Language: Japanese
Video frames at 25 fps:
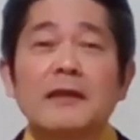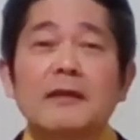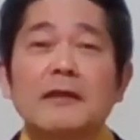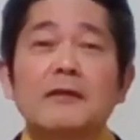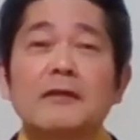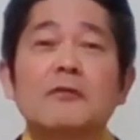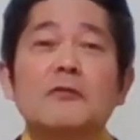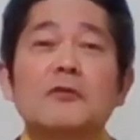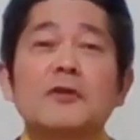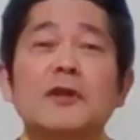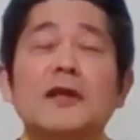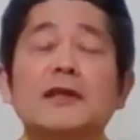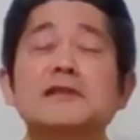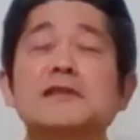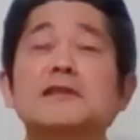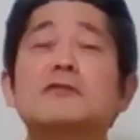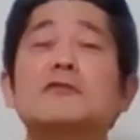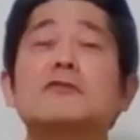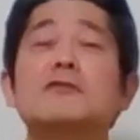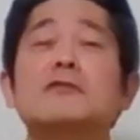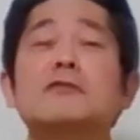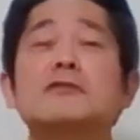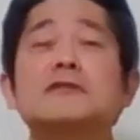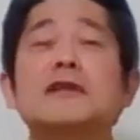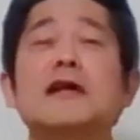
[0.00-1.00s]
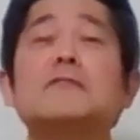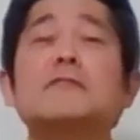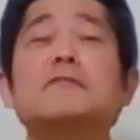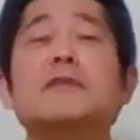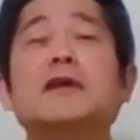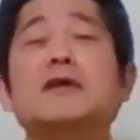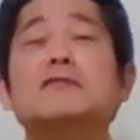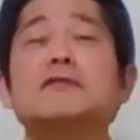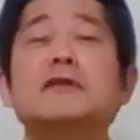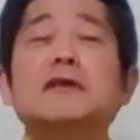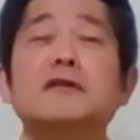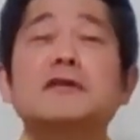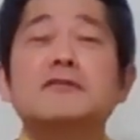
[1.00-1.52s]
えー、同じこの
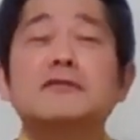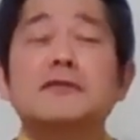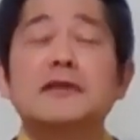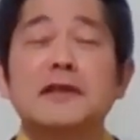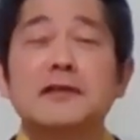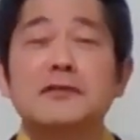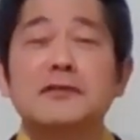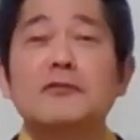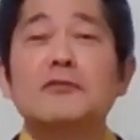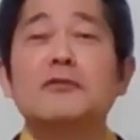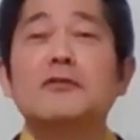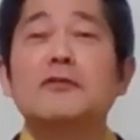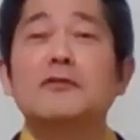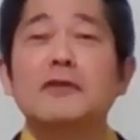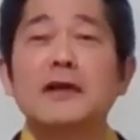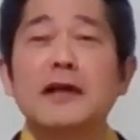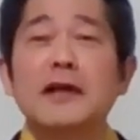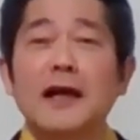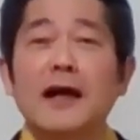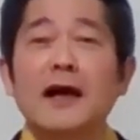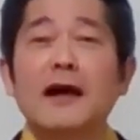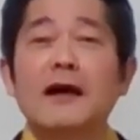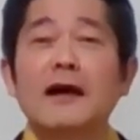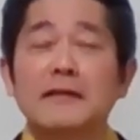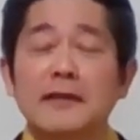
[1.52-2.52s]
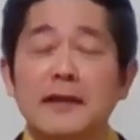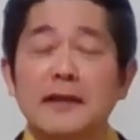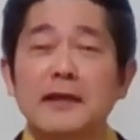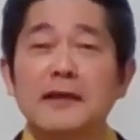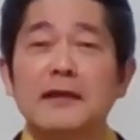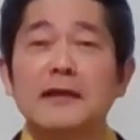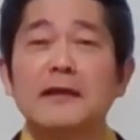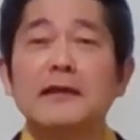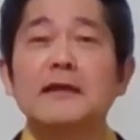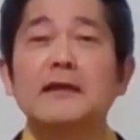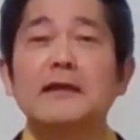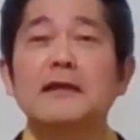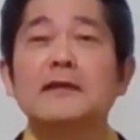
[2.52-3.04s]
300円ぐらいの本が
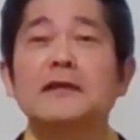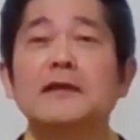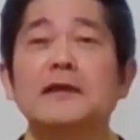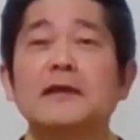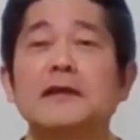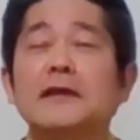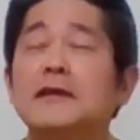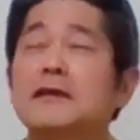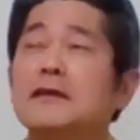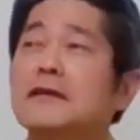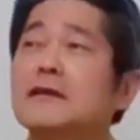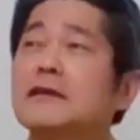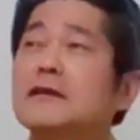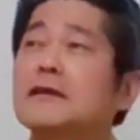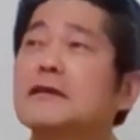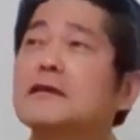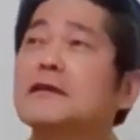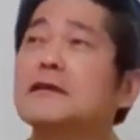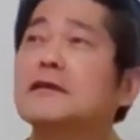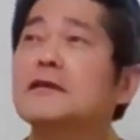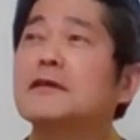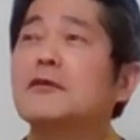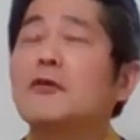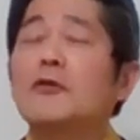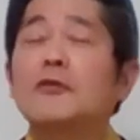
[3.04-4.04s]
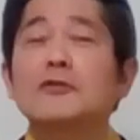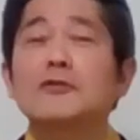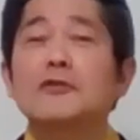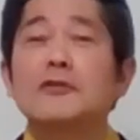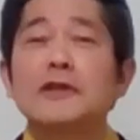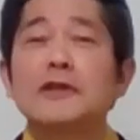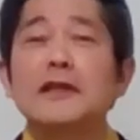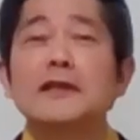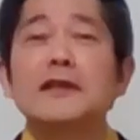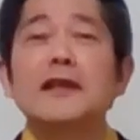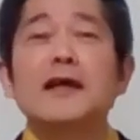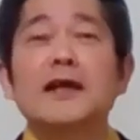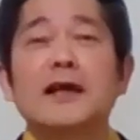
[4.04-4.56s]
ね、えーえー、本の
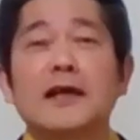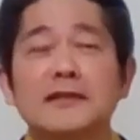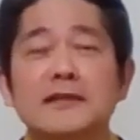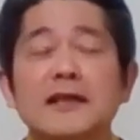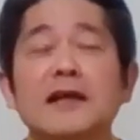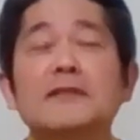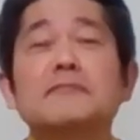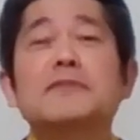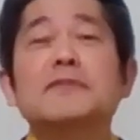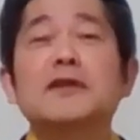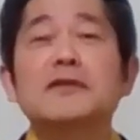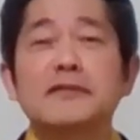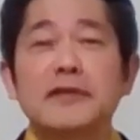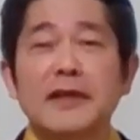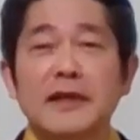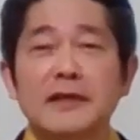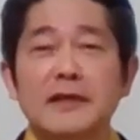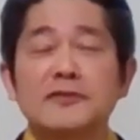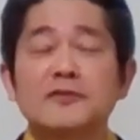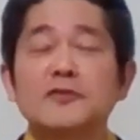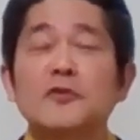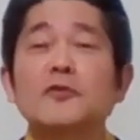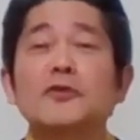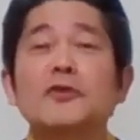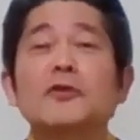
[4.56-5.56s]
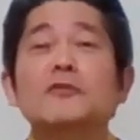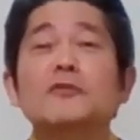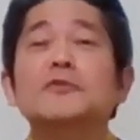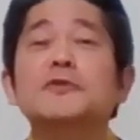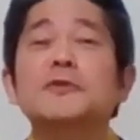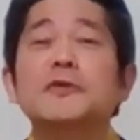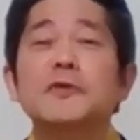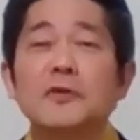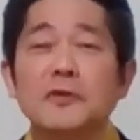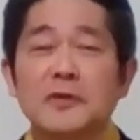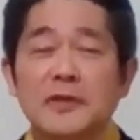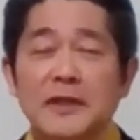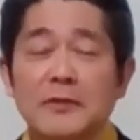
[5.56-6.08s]
値段が300円、送料無
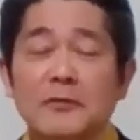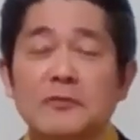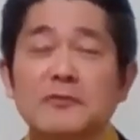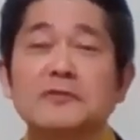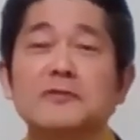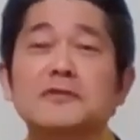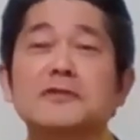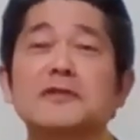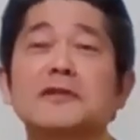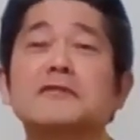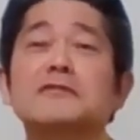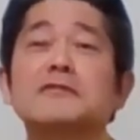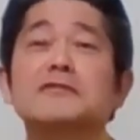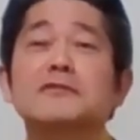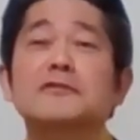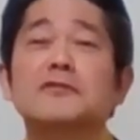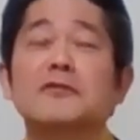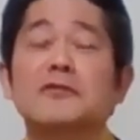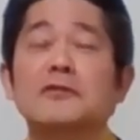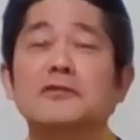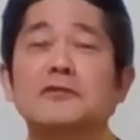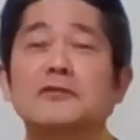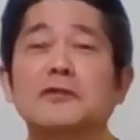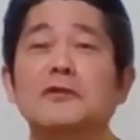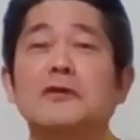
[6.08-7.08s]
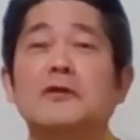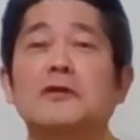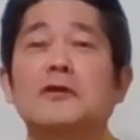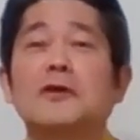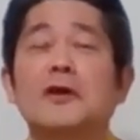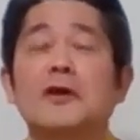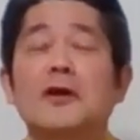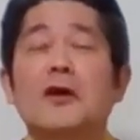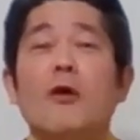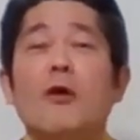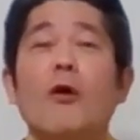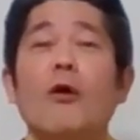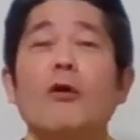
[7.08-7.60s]
料で送ってくるとこと、
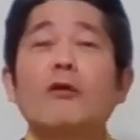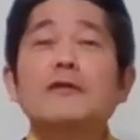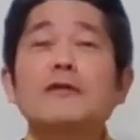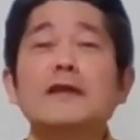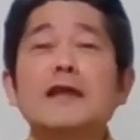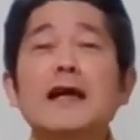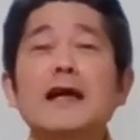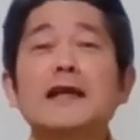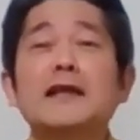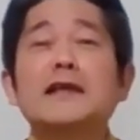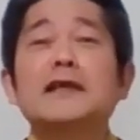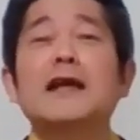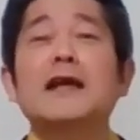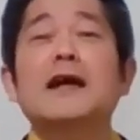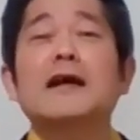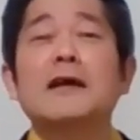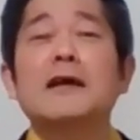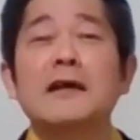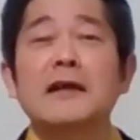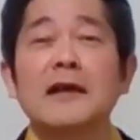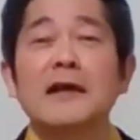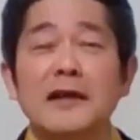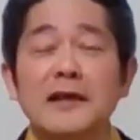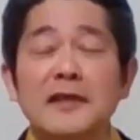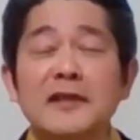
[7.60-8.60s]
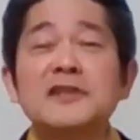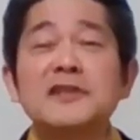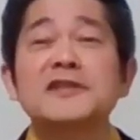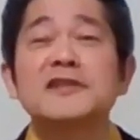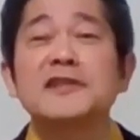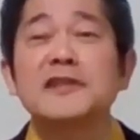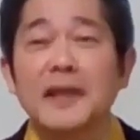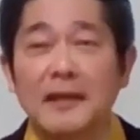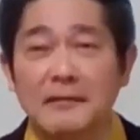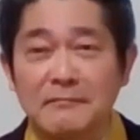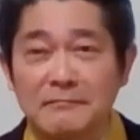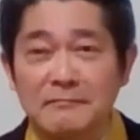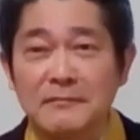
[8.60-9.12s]
本題100
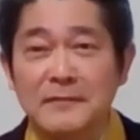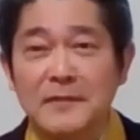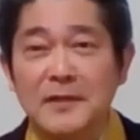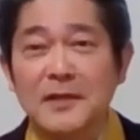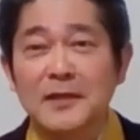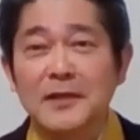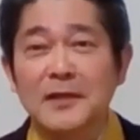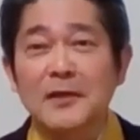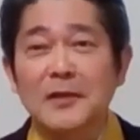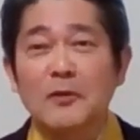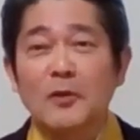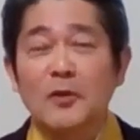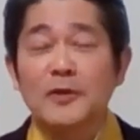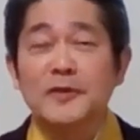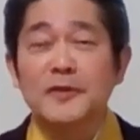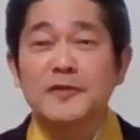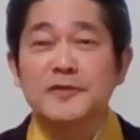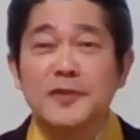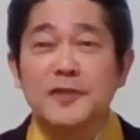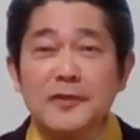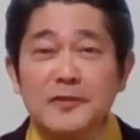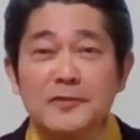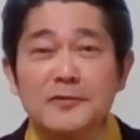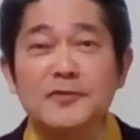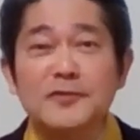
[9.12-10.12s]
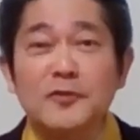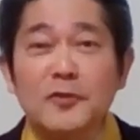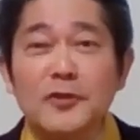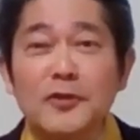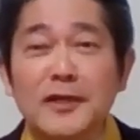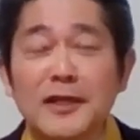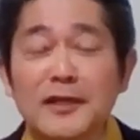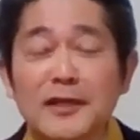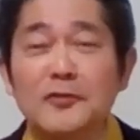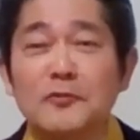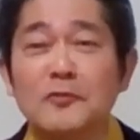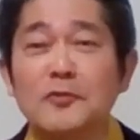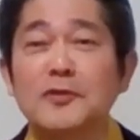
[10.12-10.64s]
1円。1円、すごい
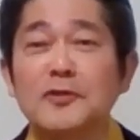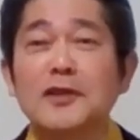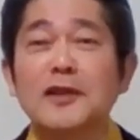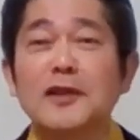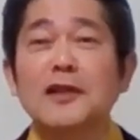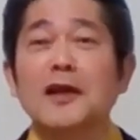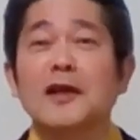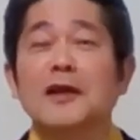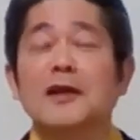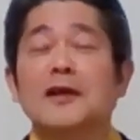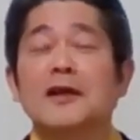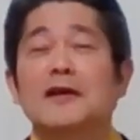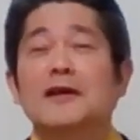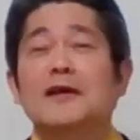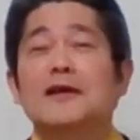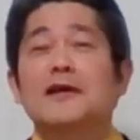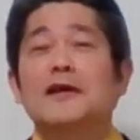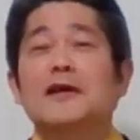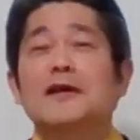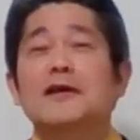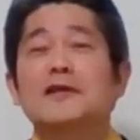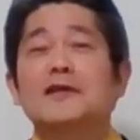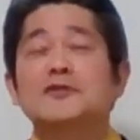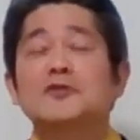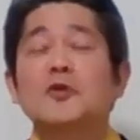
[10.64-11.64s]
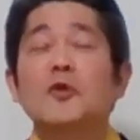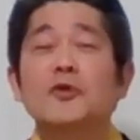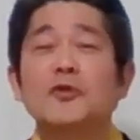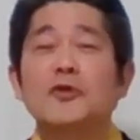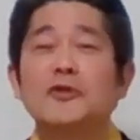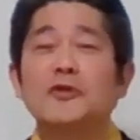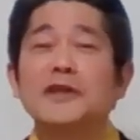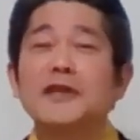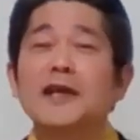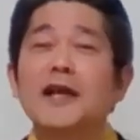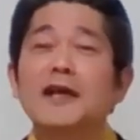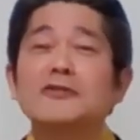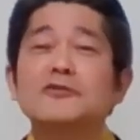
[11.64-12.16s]
なと思ったら、送
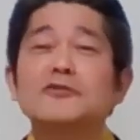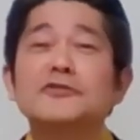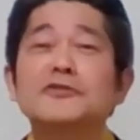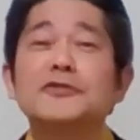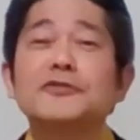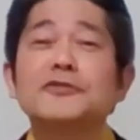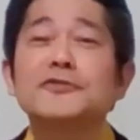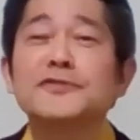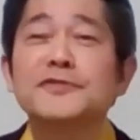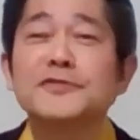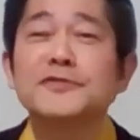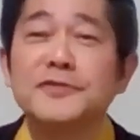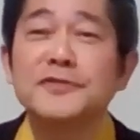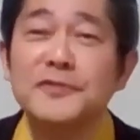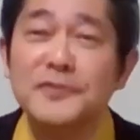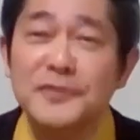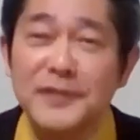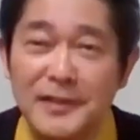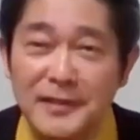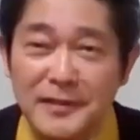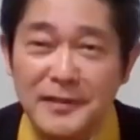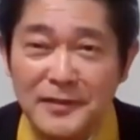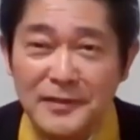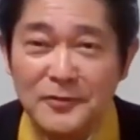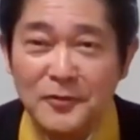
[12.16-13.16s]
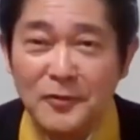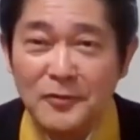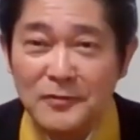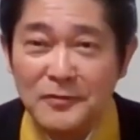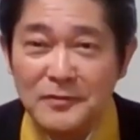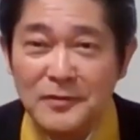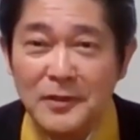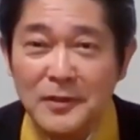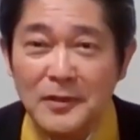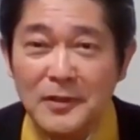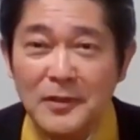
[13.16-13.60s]
料299円ってと。